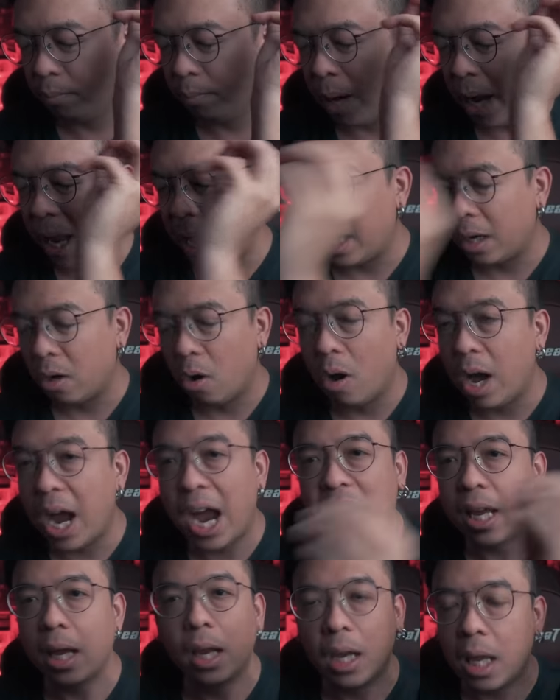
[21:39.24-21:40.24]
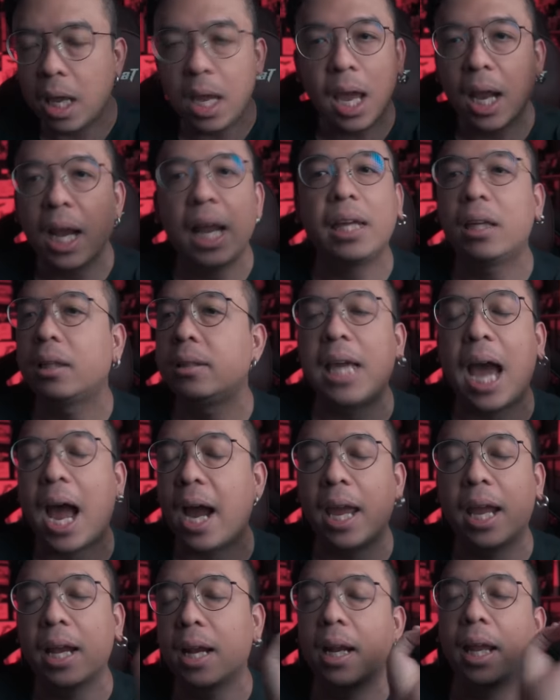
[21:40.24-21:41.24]
พระเอกร้องไห้เห็นเฮียอะไรอยาก
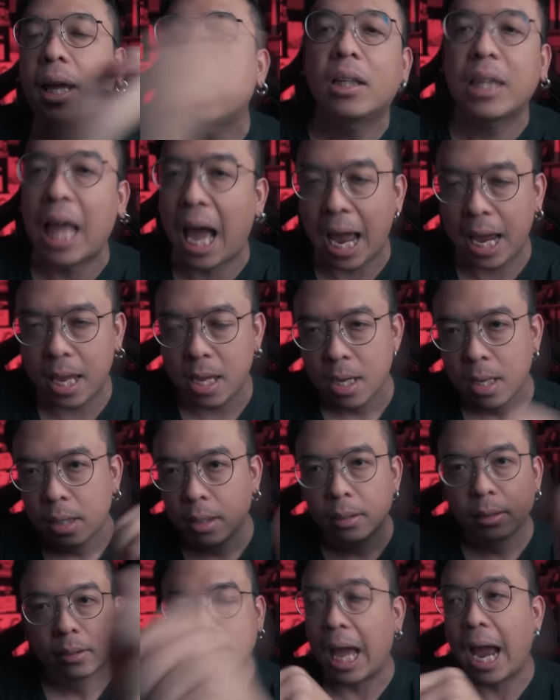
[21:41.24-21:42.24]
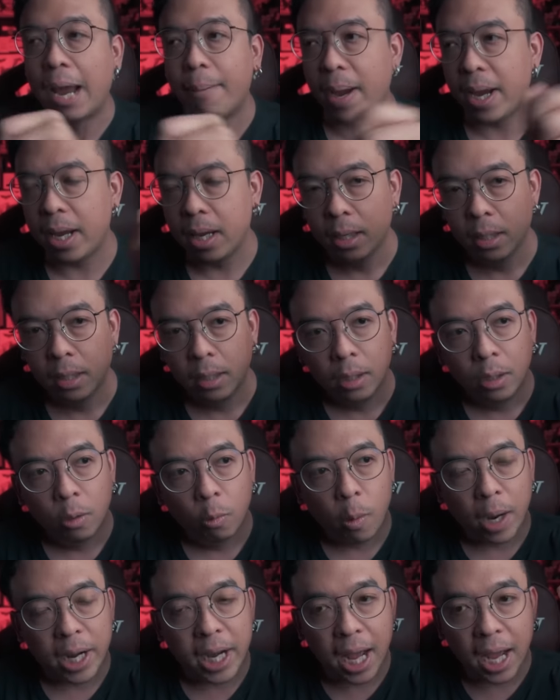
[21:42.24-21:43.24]
เห็นอะไรก็ถ่ายถ่ายไป
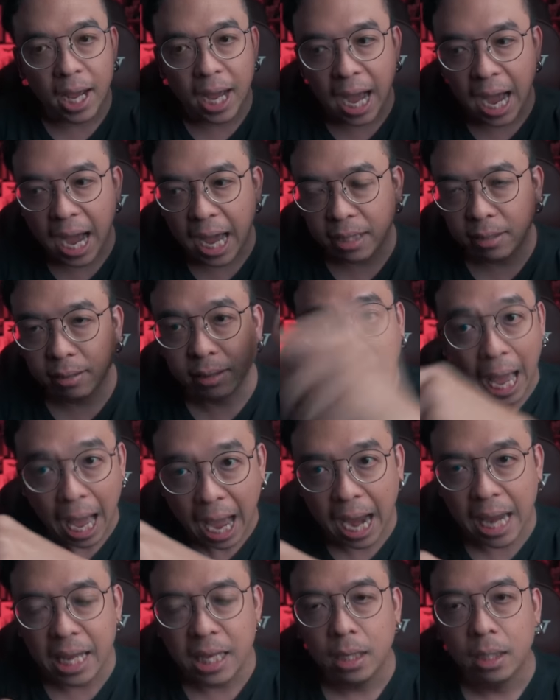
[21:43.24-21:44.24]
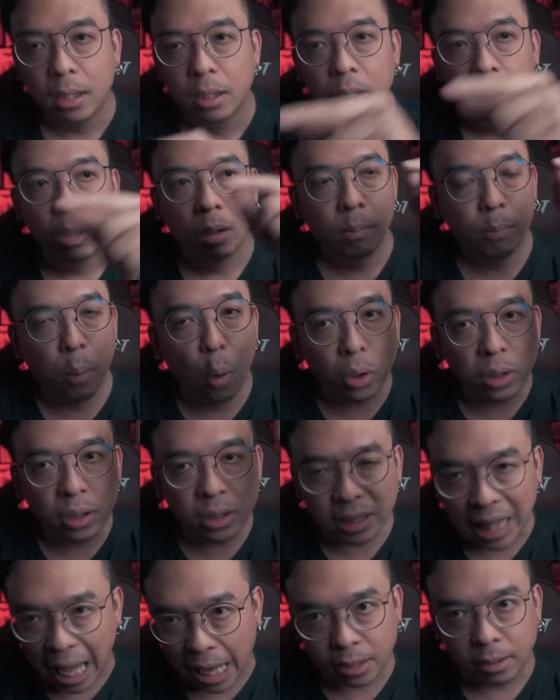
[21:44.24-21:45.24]
วันอังคารถ่ายพุธ
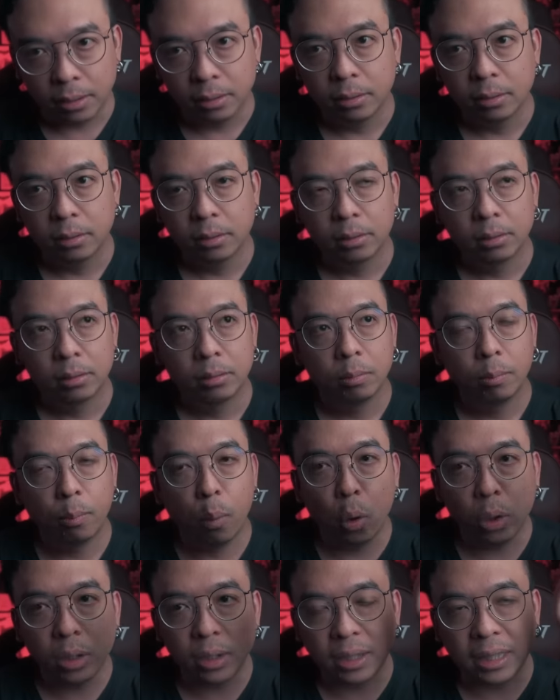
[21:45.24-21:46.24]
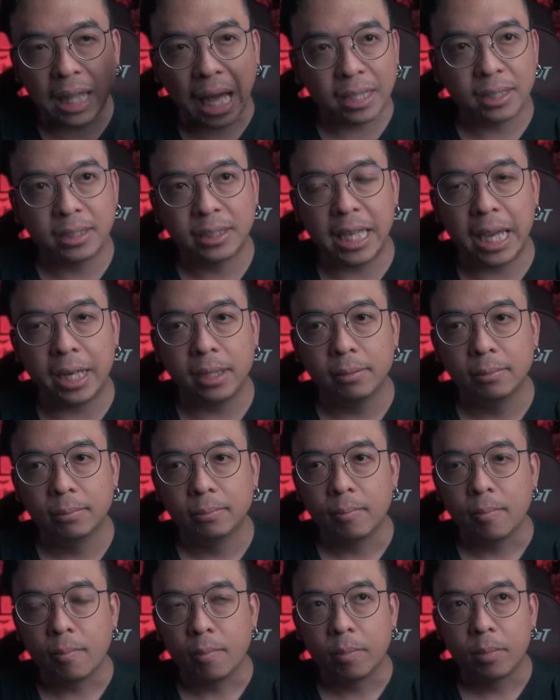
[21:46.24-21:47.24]
ตัดพุธตัดเสร็จ
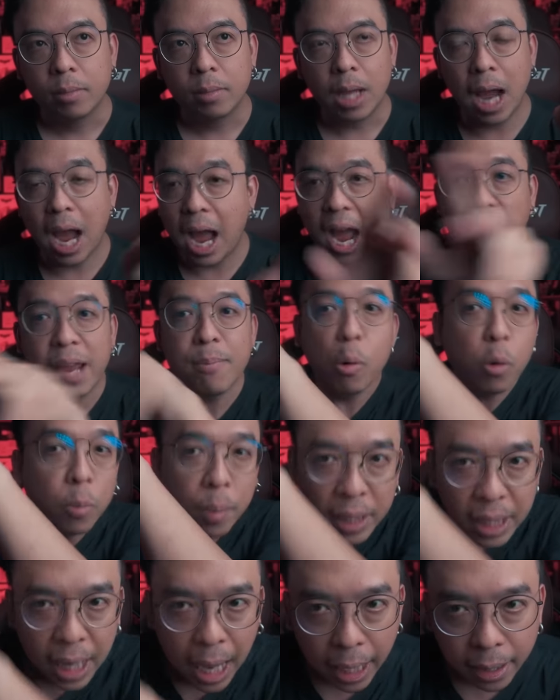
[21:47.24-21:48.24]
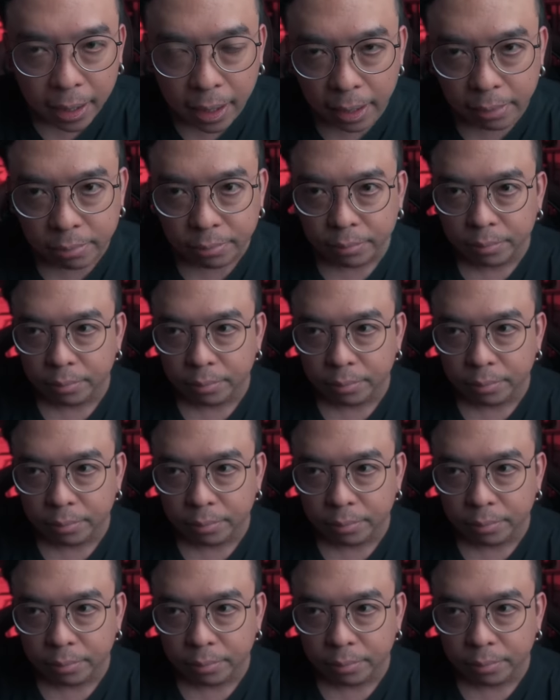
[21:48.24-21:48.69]
อ่ะให้พุทธพฤหัสเลย